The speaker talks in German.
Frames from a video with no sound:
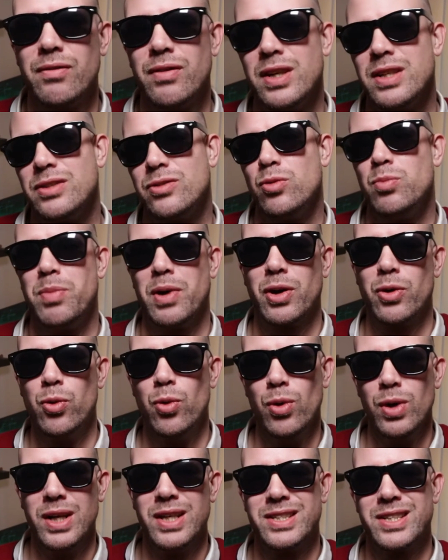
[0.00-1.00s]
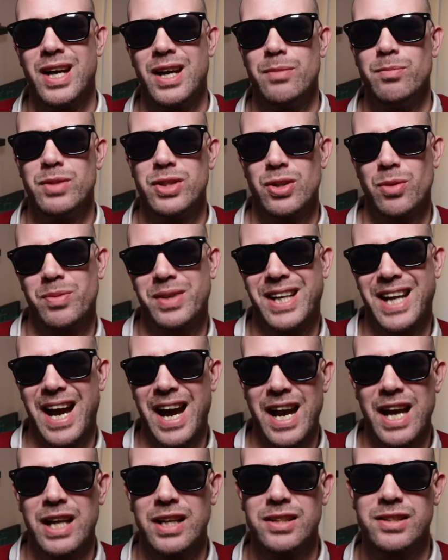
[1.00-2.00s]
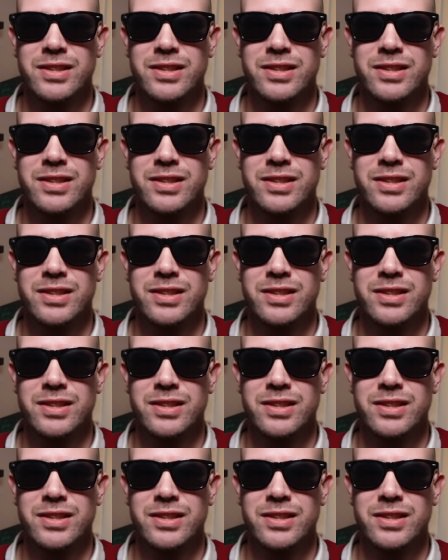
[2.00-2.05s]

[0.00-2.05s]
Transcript: weil es super cool ist halt mit so einem geilen